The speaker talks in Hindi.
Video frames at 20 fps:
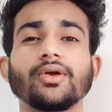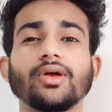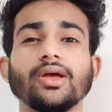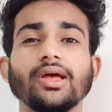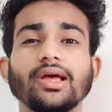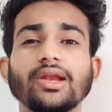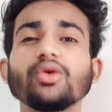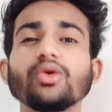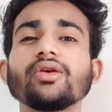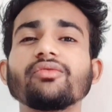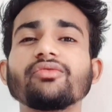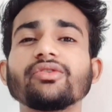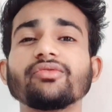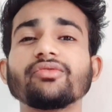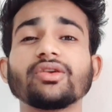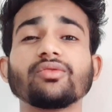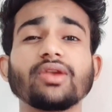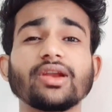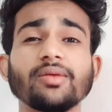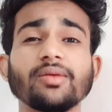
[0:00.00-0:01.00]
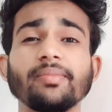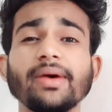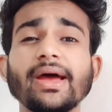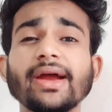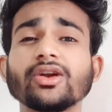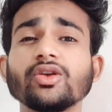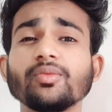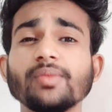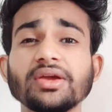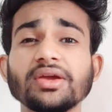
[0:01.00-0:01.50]
हेलो एवरीवन वेलकम
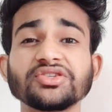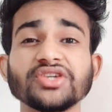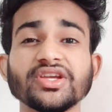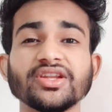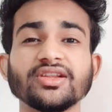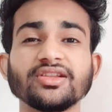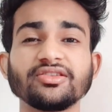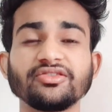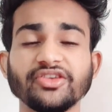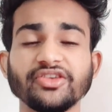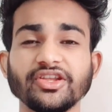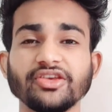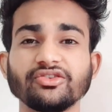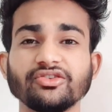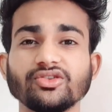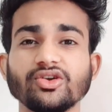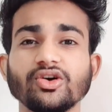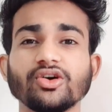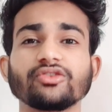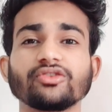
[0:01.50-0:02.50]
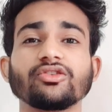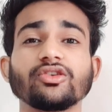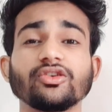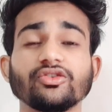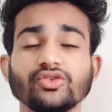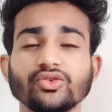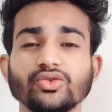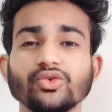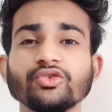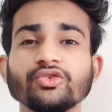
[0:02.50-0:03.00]
बैक टू माय चैनल सीरीज टॉक्स
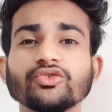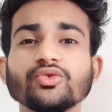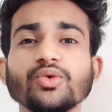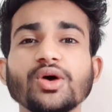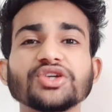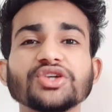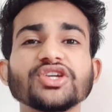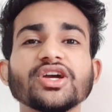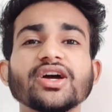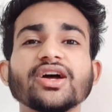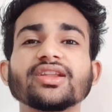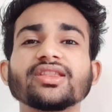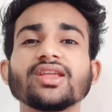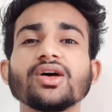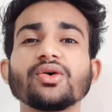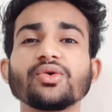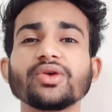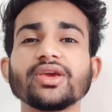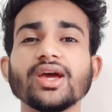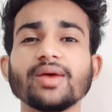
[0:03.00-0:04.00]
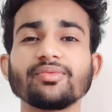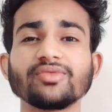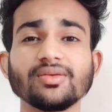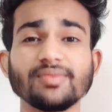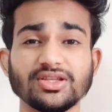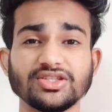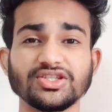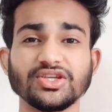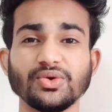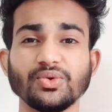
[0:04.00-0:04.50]
सो दोस्तों आशा करता हूँ कि आप
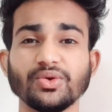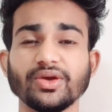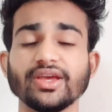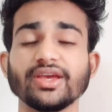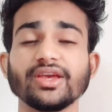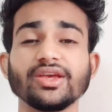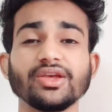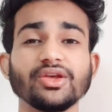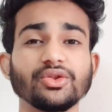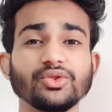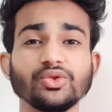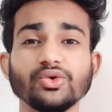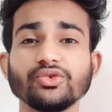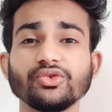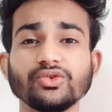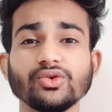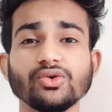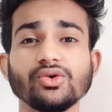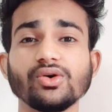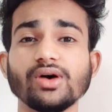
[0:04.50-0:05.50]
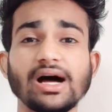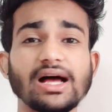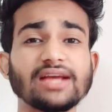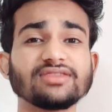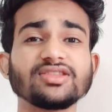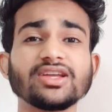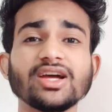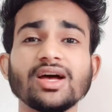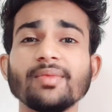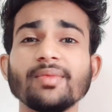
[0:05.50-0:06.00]
सब अच्छे होंगे दोस्तों
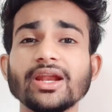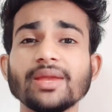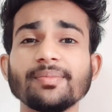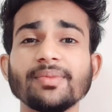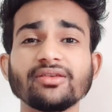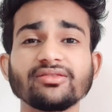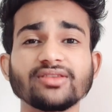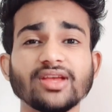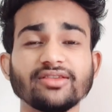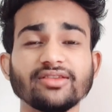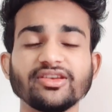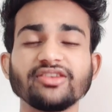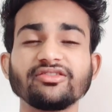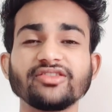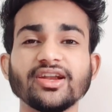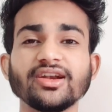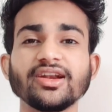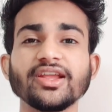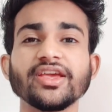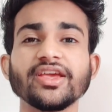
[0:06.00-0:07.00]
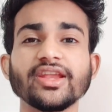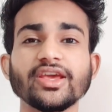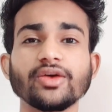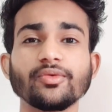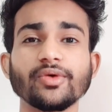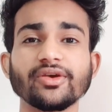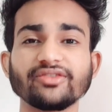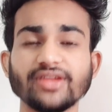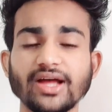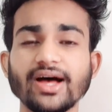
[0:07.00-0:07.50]
आज तक हमारे पास कंसिस्टेंटली ये
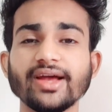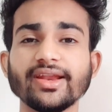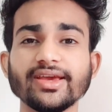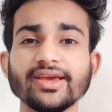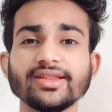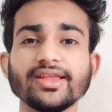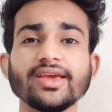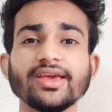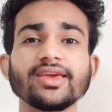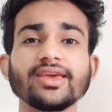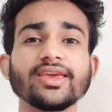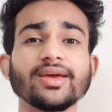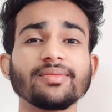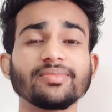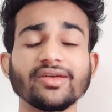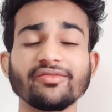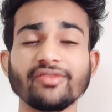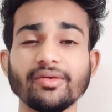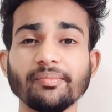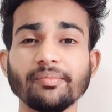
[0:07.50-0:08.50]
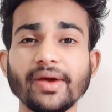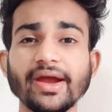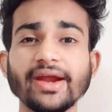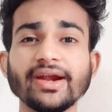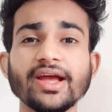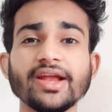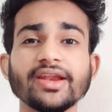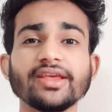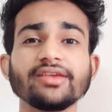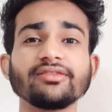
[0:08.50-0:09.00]
रिक्वेस्ट आ रहे थे कि हम द
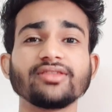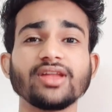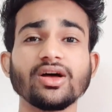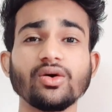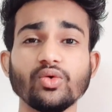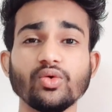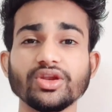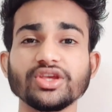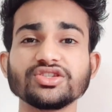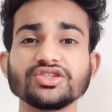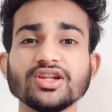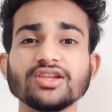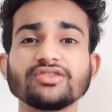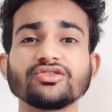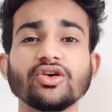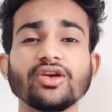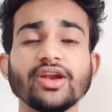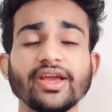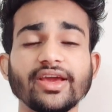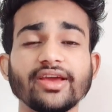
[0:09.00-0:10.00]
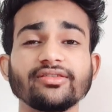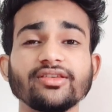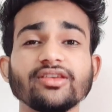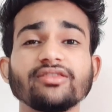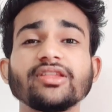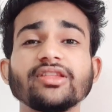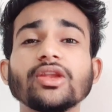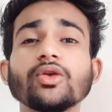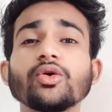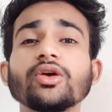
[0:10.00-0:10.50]
वेम्पायर डायरीज द ओरिजिनल्स और
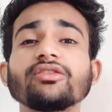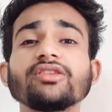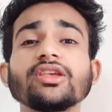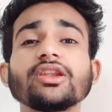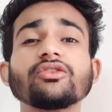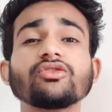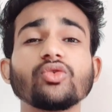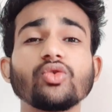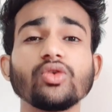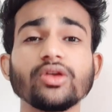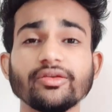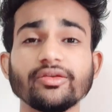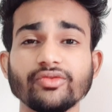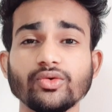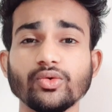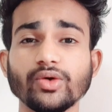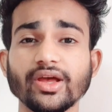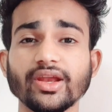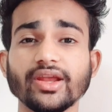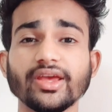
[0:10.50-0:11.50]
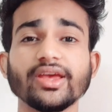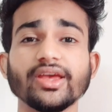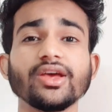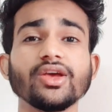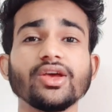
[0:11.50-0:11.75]
लेगेसीज तीनों ही सीरीजों को रिव्यू करें